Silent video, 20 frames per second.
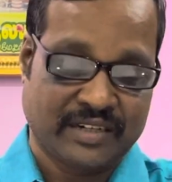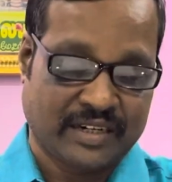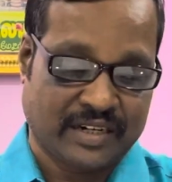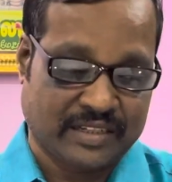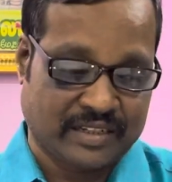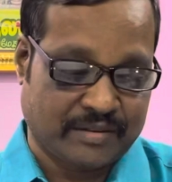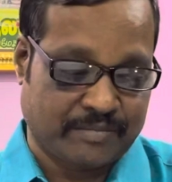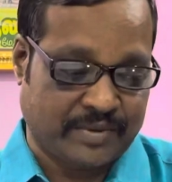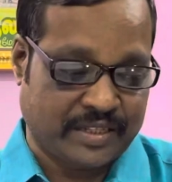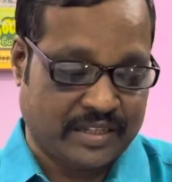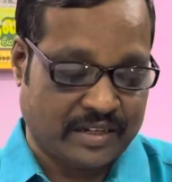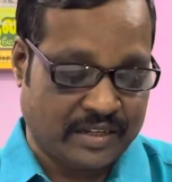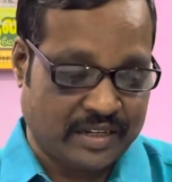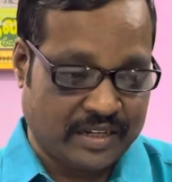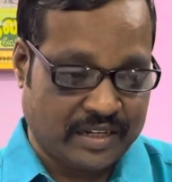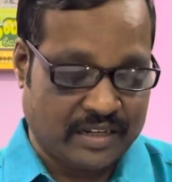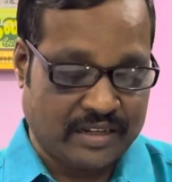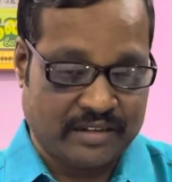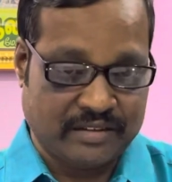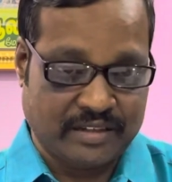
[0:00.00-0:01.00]
இந்த மிதன
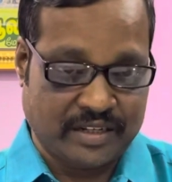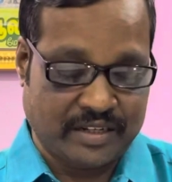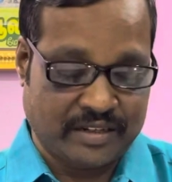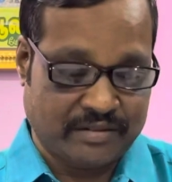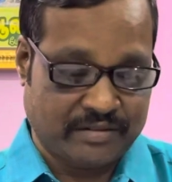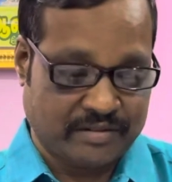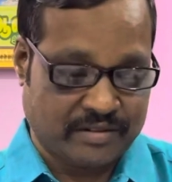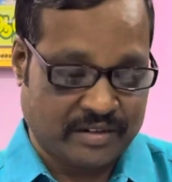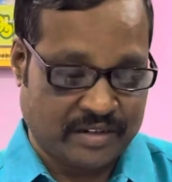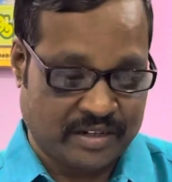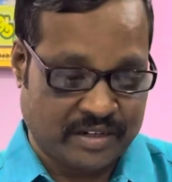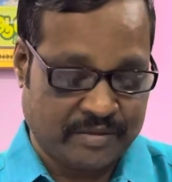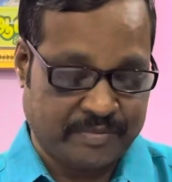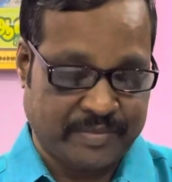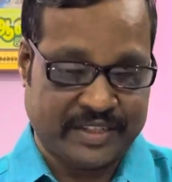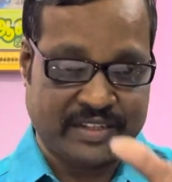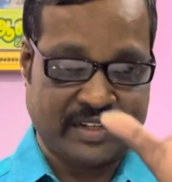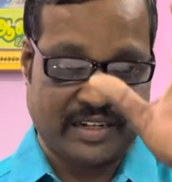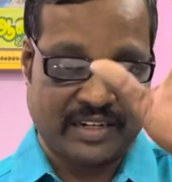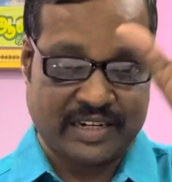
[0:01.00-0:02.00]
இது
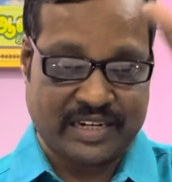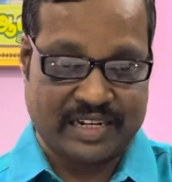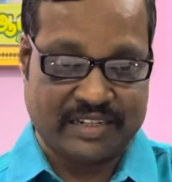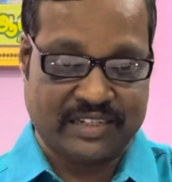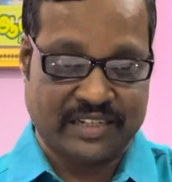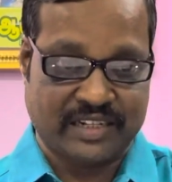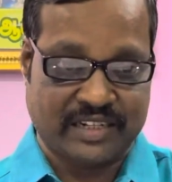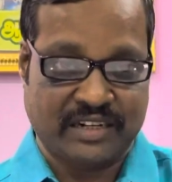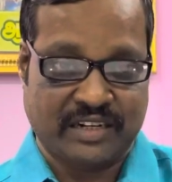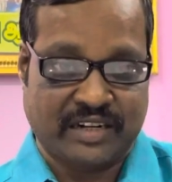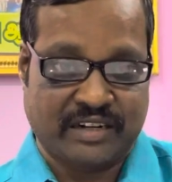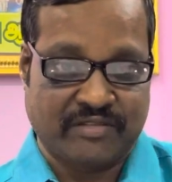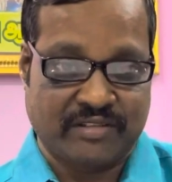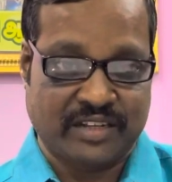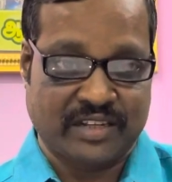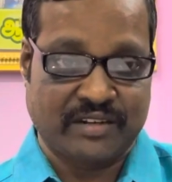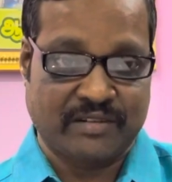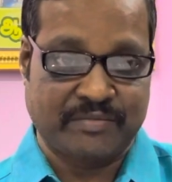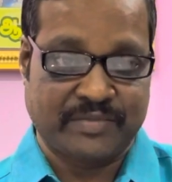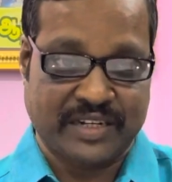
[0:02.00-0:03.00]
மிதன ராசிக்கு
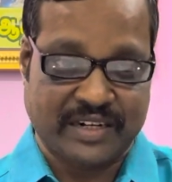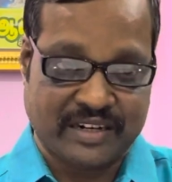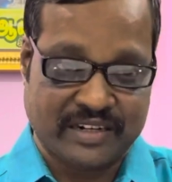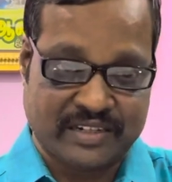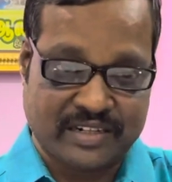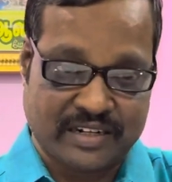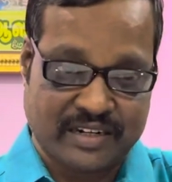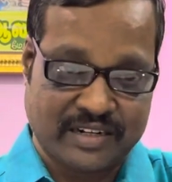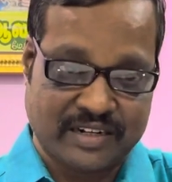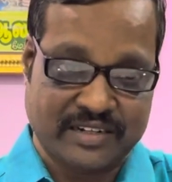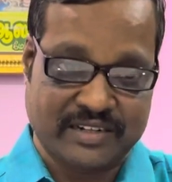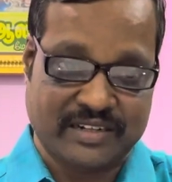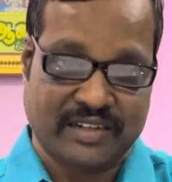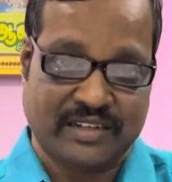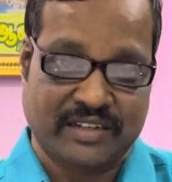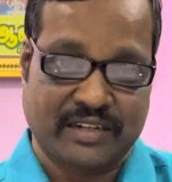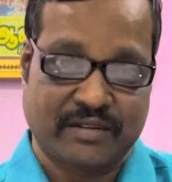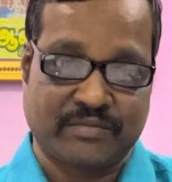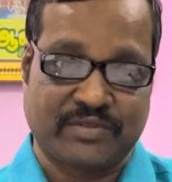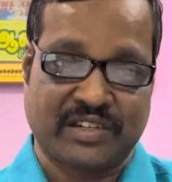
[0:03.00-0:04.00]
வந்து மிருகசீட
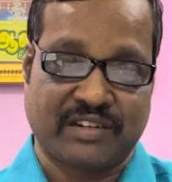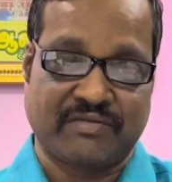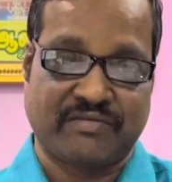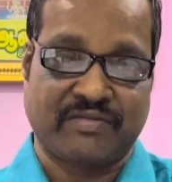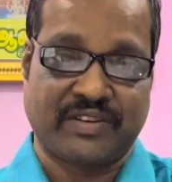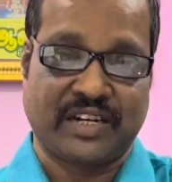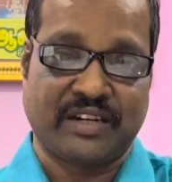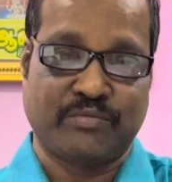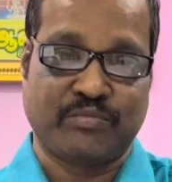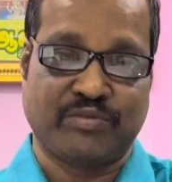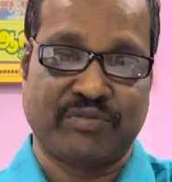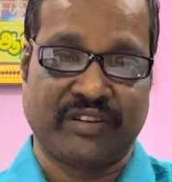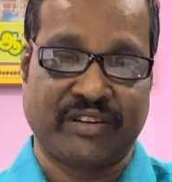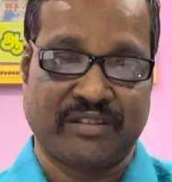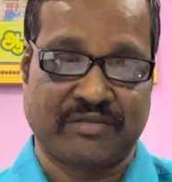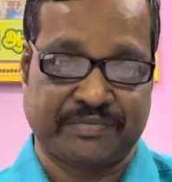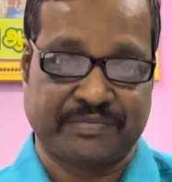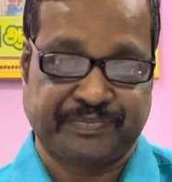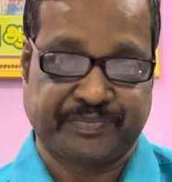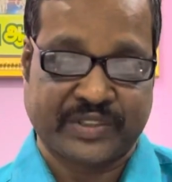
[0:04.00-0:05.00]
நட்சத்திரம் செவ்வாயும்
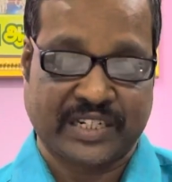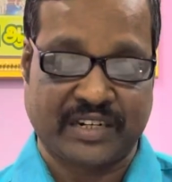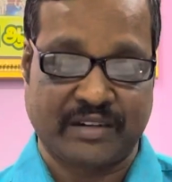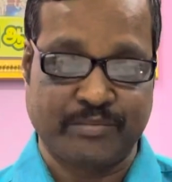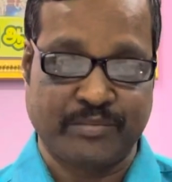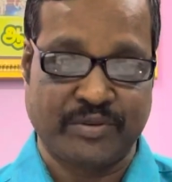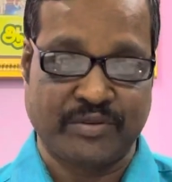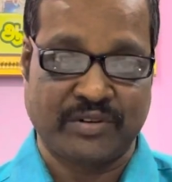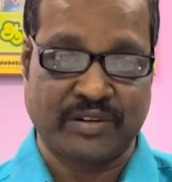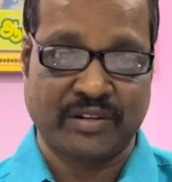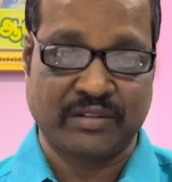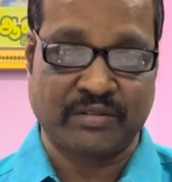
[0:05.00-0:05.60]
புதனும் கம்ப்யூட்டர்